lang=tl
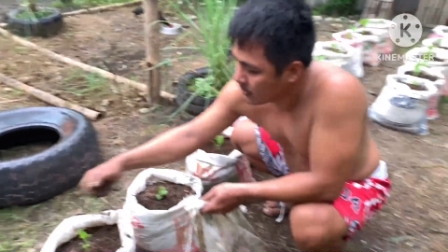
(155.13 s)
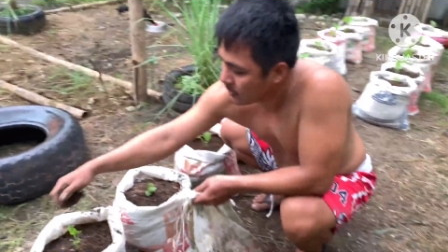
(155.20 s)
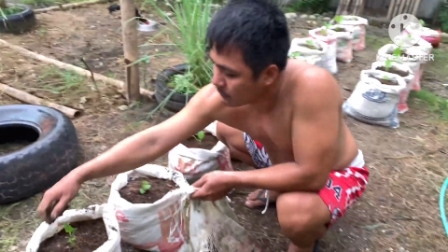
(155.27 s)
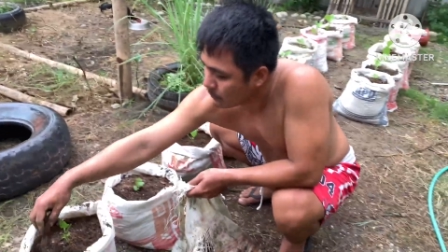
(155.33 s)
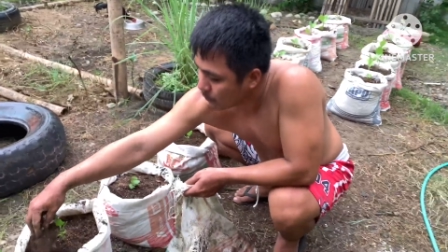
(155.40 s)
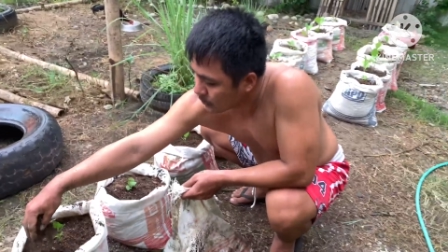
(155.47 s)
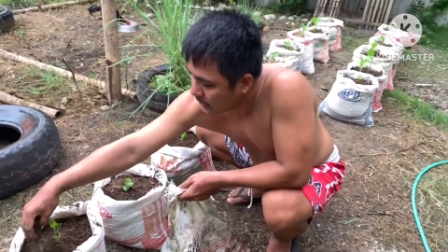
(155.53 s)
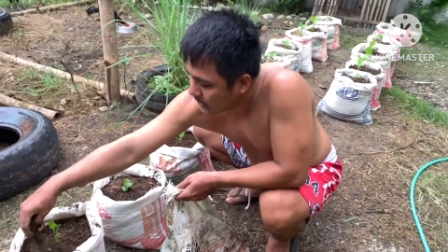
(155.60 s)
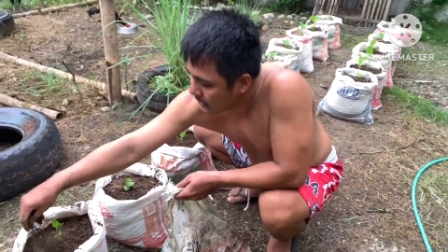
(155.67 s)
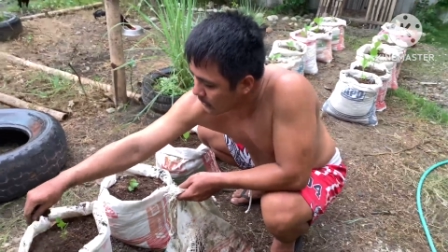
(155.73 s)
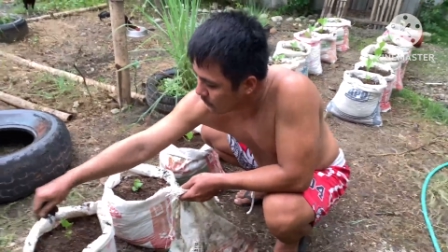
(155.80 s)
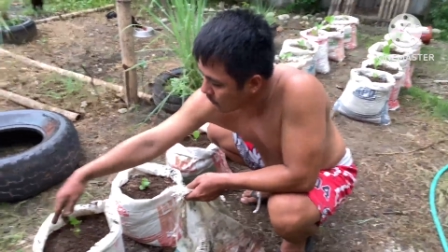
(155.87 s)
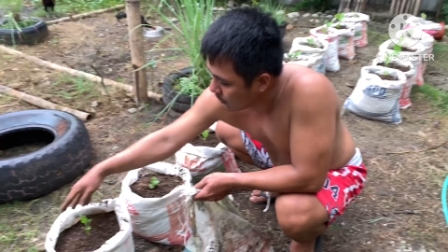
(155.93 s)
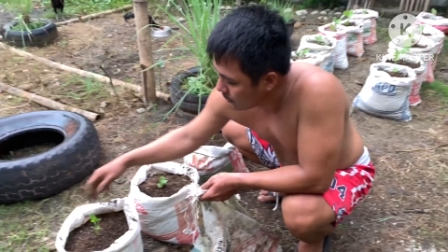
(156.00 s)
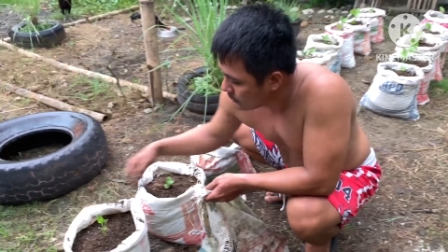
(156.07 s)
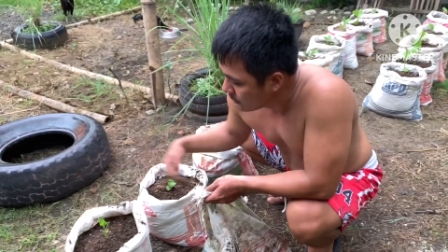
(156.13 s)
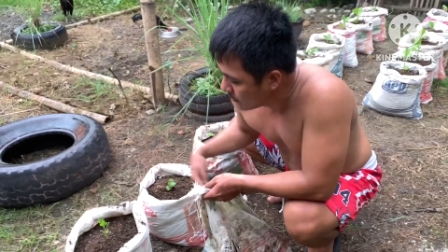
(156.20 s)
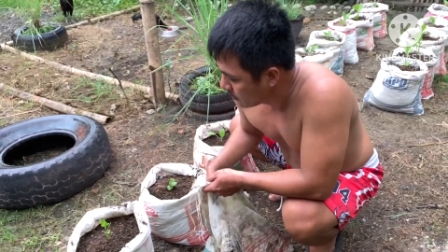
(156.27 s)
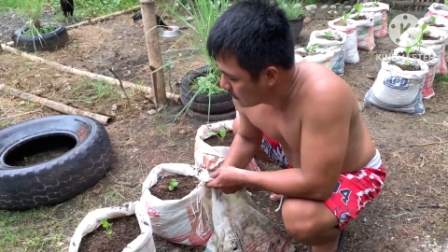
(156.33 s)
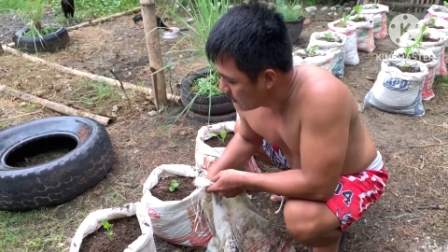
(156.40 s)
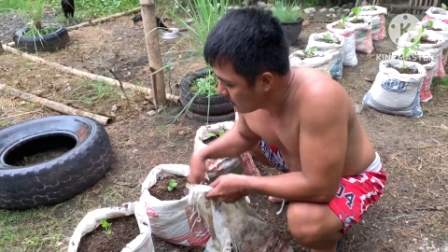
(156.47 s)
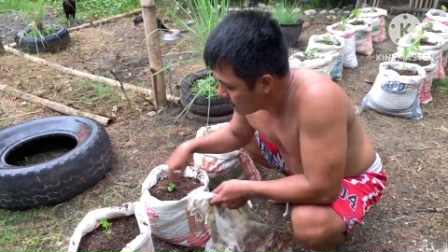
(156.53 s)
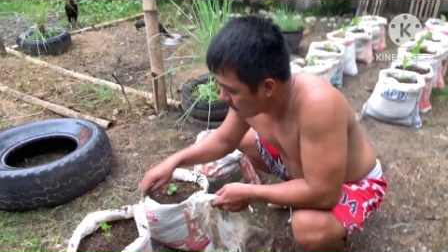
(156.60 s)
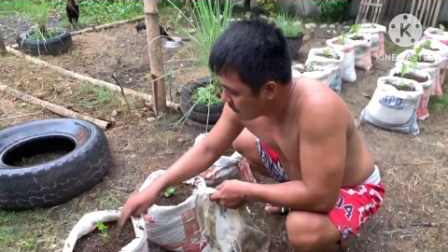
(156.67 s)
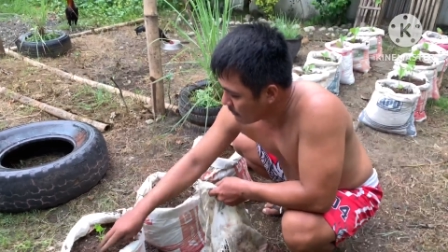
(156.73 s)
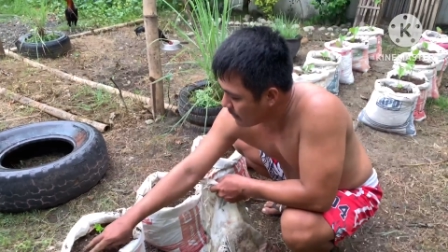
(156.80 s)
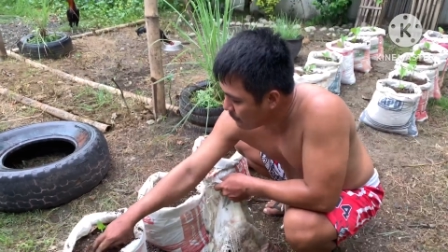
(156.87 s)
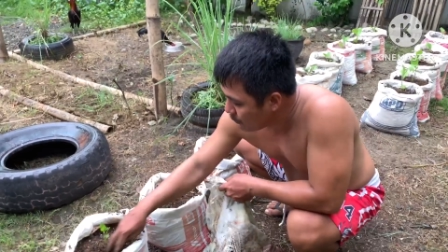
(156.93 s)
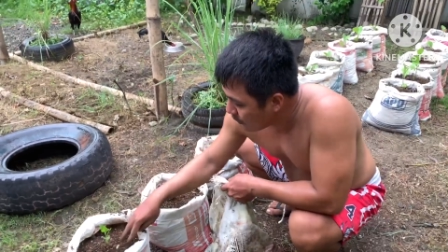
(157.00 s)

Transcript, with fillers: na ton mga